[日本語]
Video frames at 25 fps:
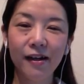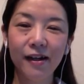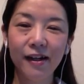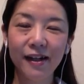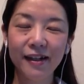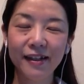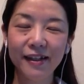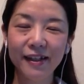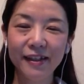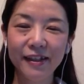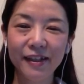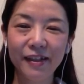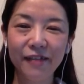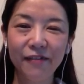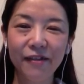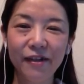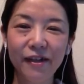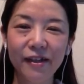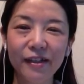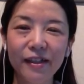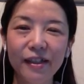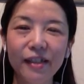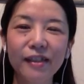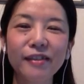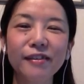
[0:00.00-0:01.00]
あなた
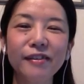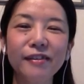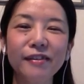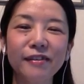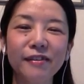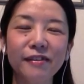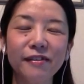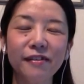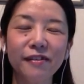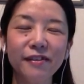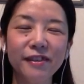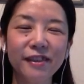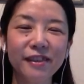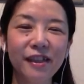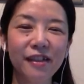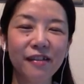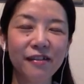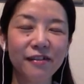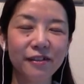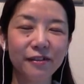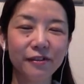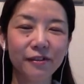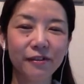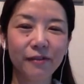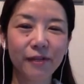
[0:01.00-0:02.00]
はどちらの
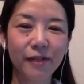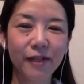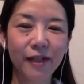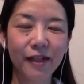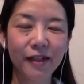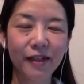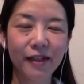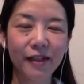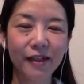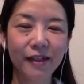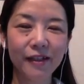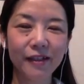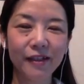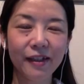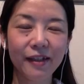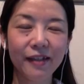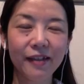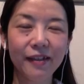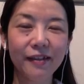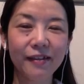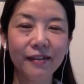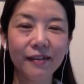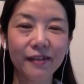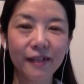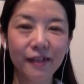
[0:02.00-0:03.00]
職場で働きたい
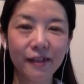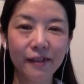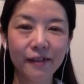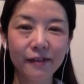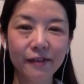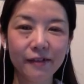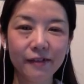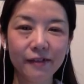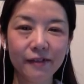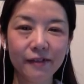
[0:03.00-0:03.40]
ですか